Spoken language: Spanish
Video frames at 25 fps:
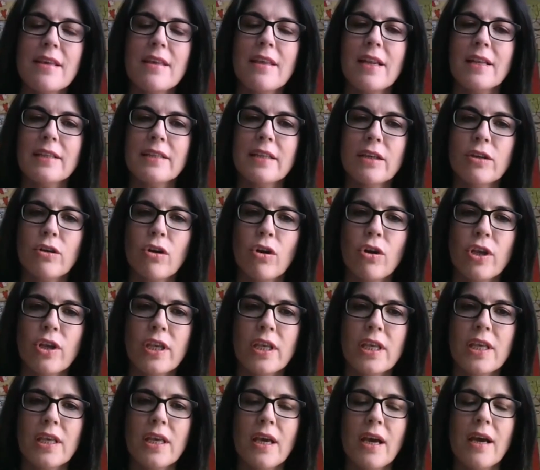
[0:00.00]
y de la
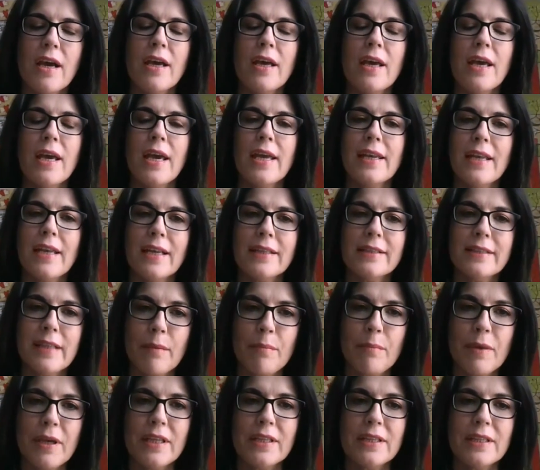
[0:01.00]
tecnología en el
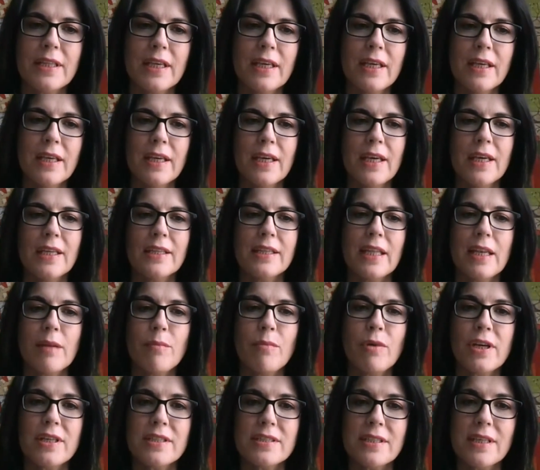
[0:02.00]
tapete,
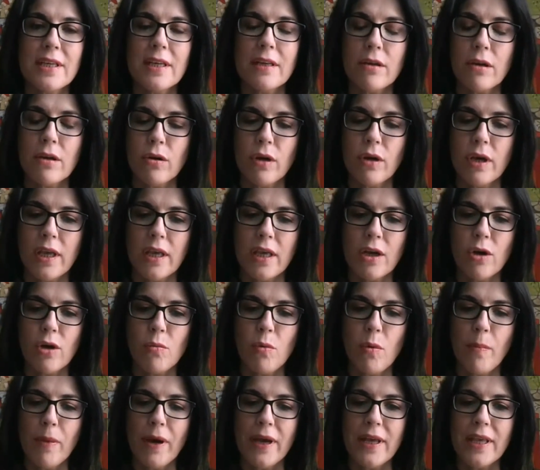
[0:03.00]
tenemos que ser
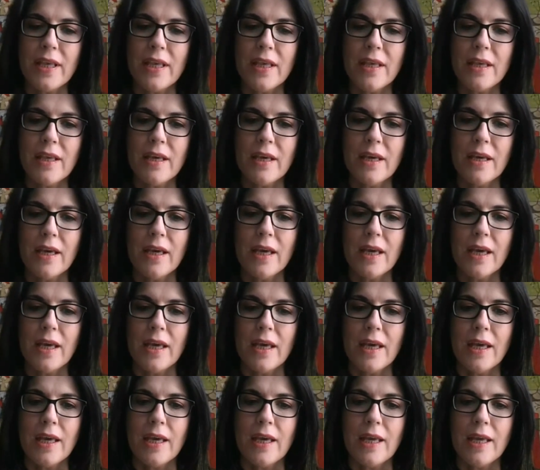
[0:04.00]
como país
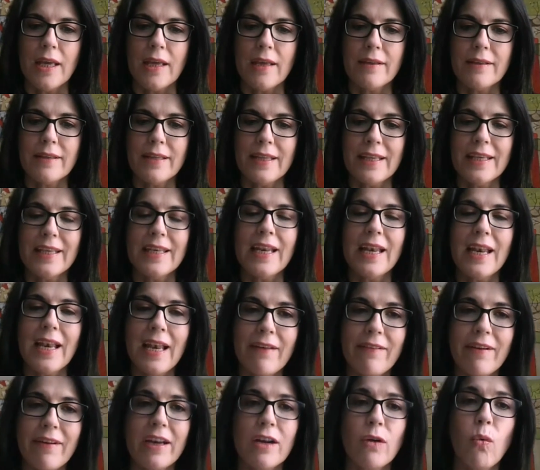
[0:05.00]
ir
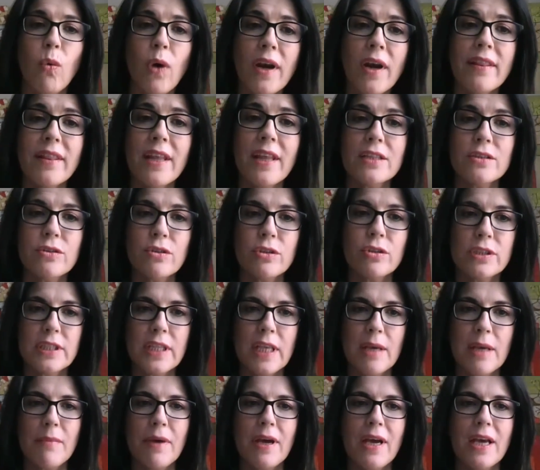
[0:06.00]
en la vanguardia de estos
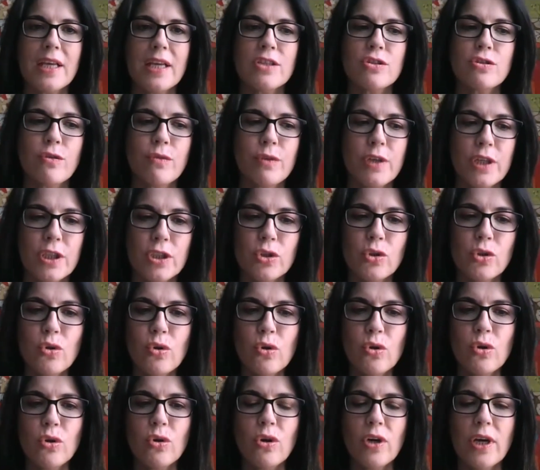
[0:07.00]
temas y sobre
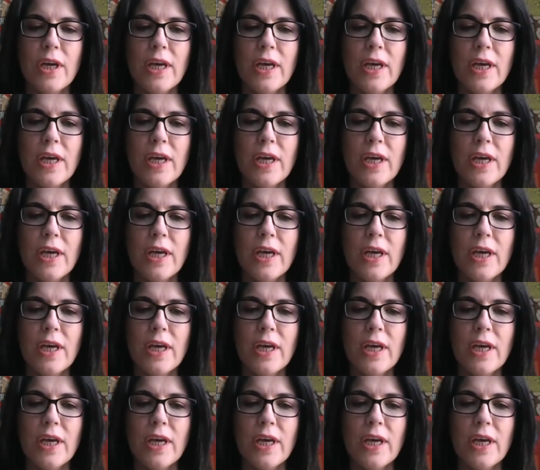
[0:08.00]
todo